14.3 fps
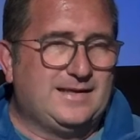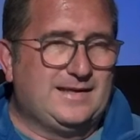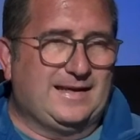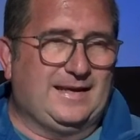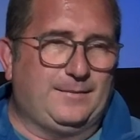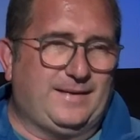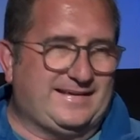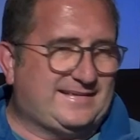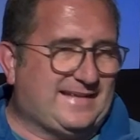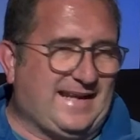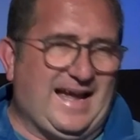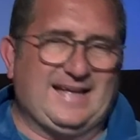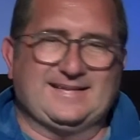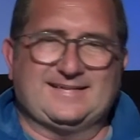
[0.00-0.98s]
eh,
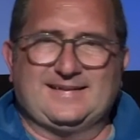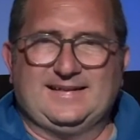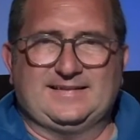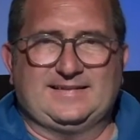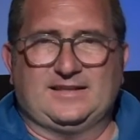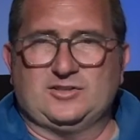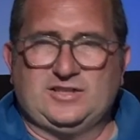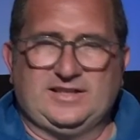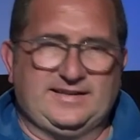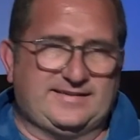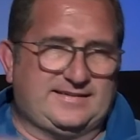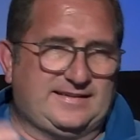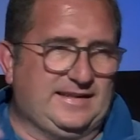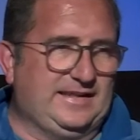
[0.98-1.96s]
maestranze,
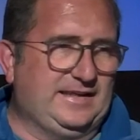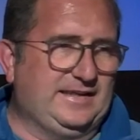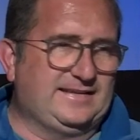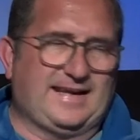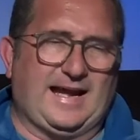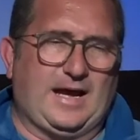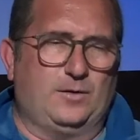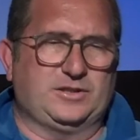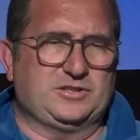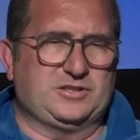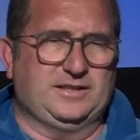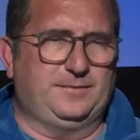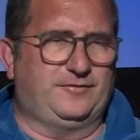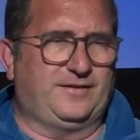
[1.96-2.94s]
elettricisti,
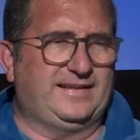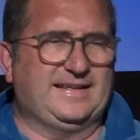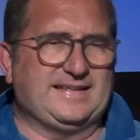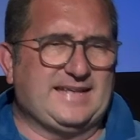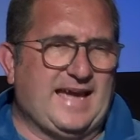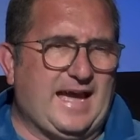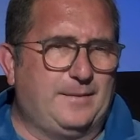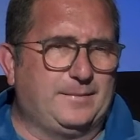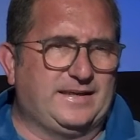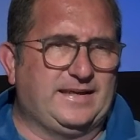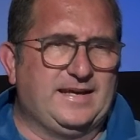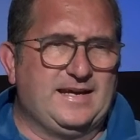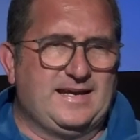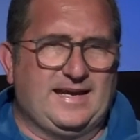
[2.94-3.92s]
idraulici,
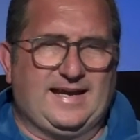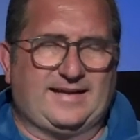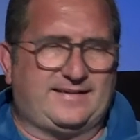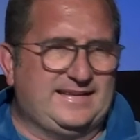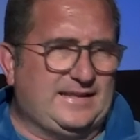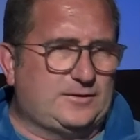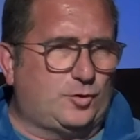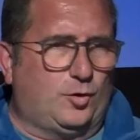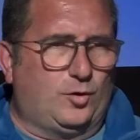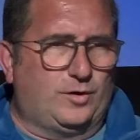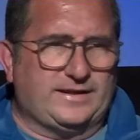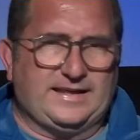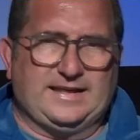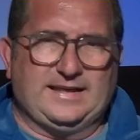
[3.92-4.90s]
falegnami,
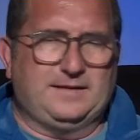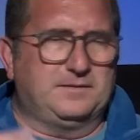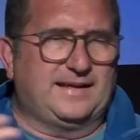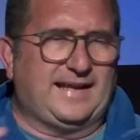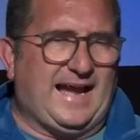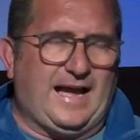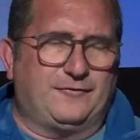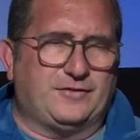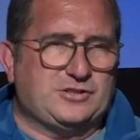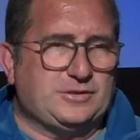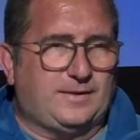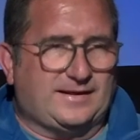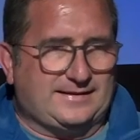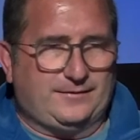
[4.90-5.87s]
arredatori,
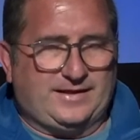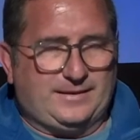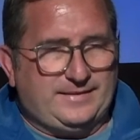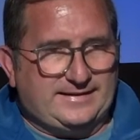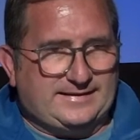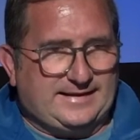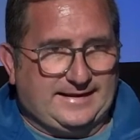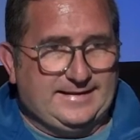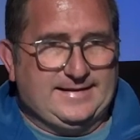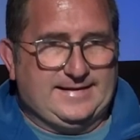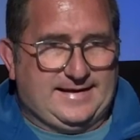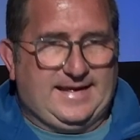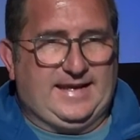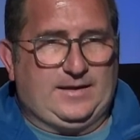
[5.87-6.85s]
grafici, guarda,
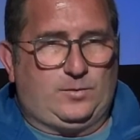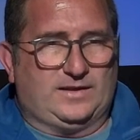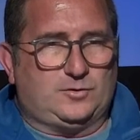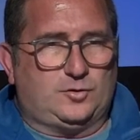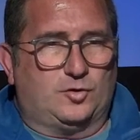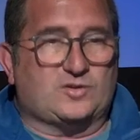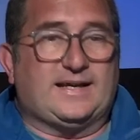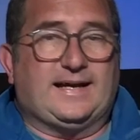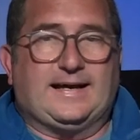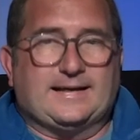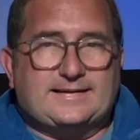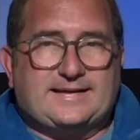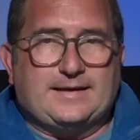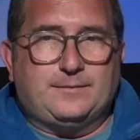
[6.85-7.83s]
veramente è
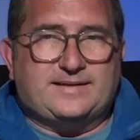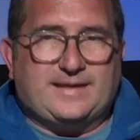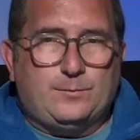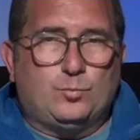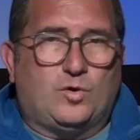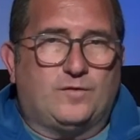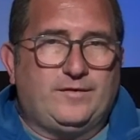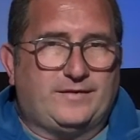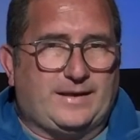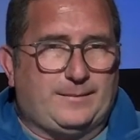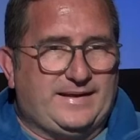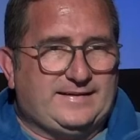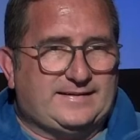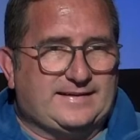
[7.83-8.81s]
qualcosa che, che muove
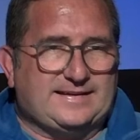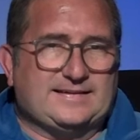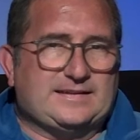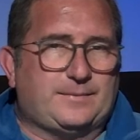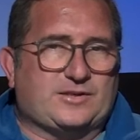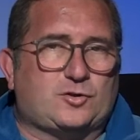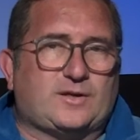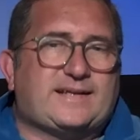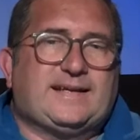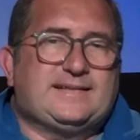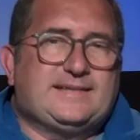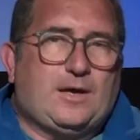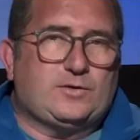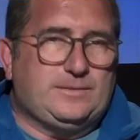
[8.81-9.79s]
veramente tante persone,
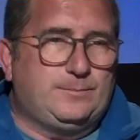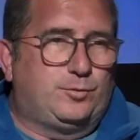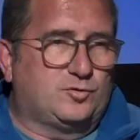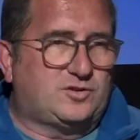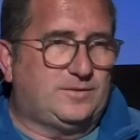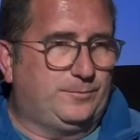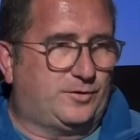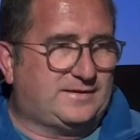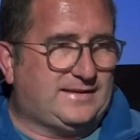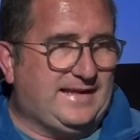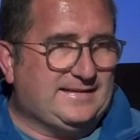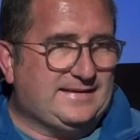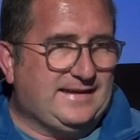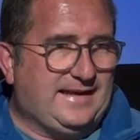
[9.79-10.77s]
che dà un impulso
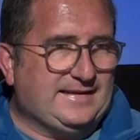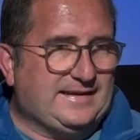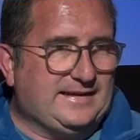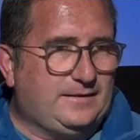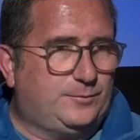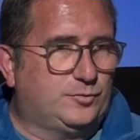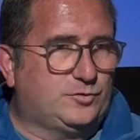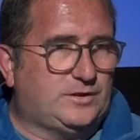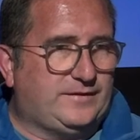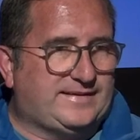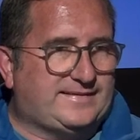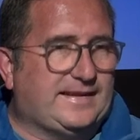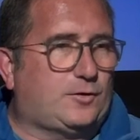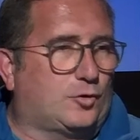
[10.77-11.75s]
importante anche dal punto di
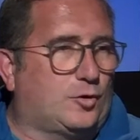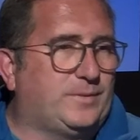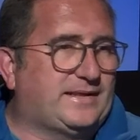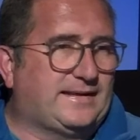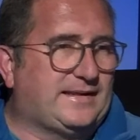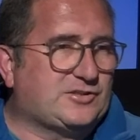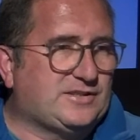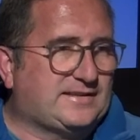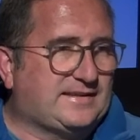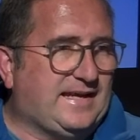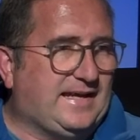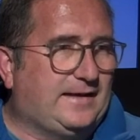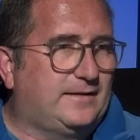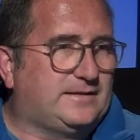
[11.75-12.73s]
vista economico alla
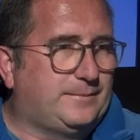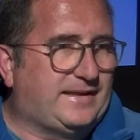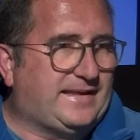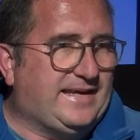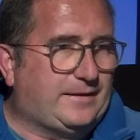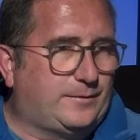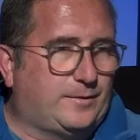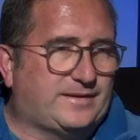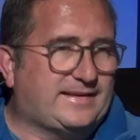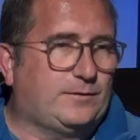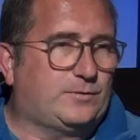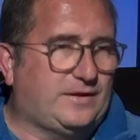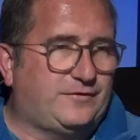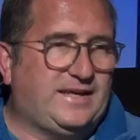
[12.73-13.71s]
città di Palermo,
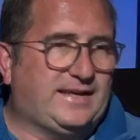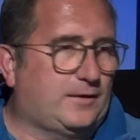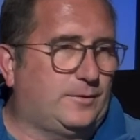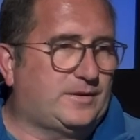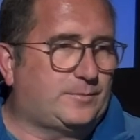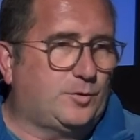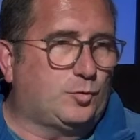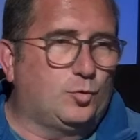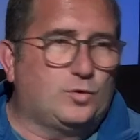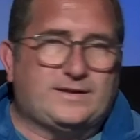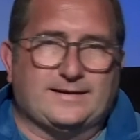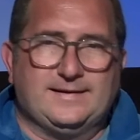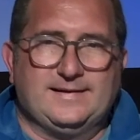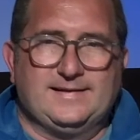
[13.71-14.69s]
perché è una fiera come Spocook